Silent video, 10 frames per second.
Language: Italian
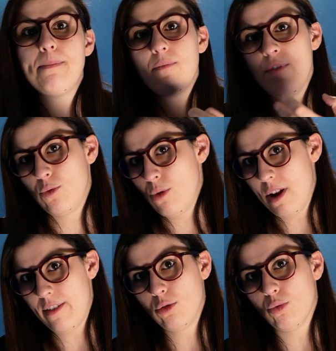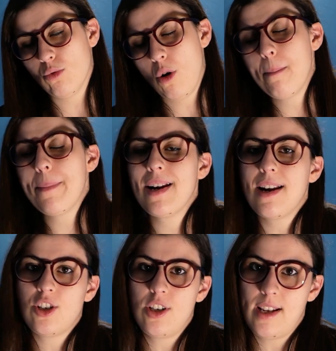2021 per
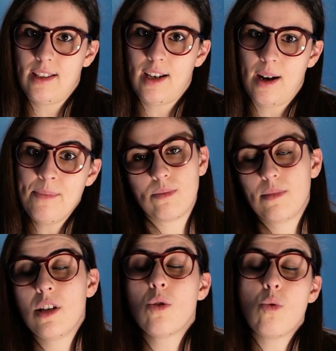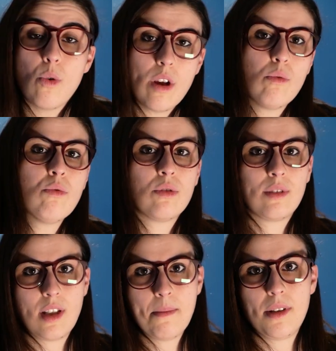la cinetica, in cui
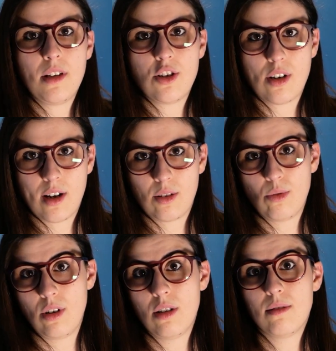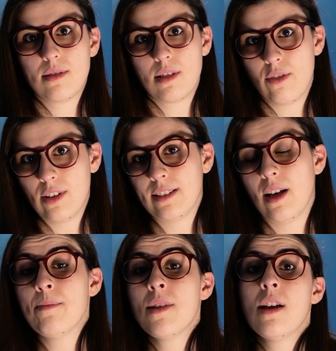un team di ricercatori,
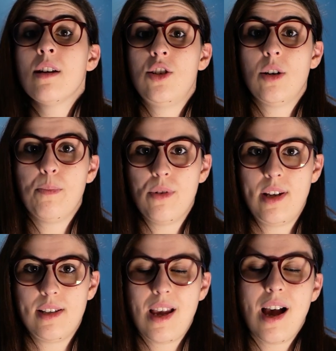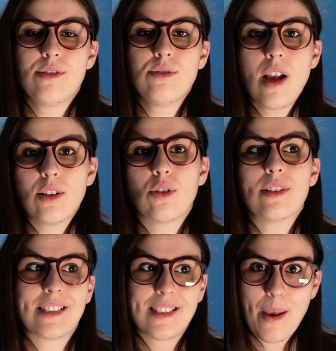stavolta giapponese, ha
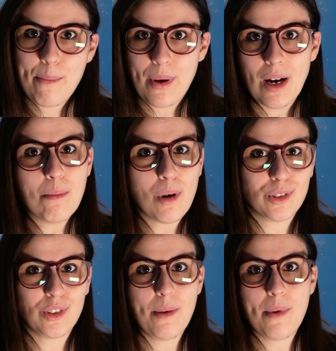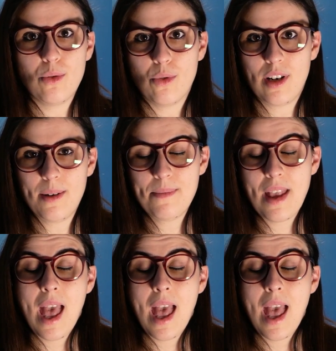studiato sempre il moto dei pedoni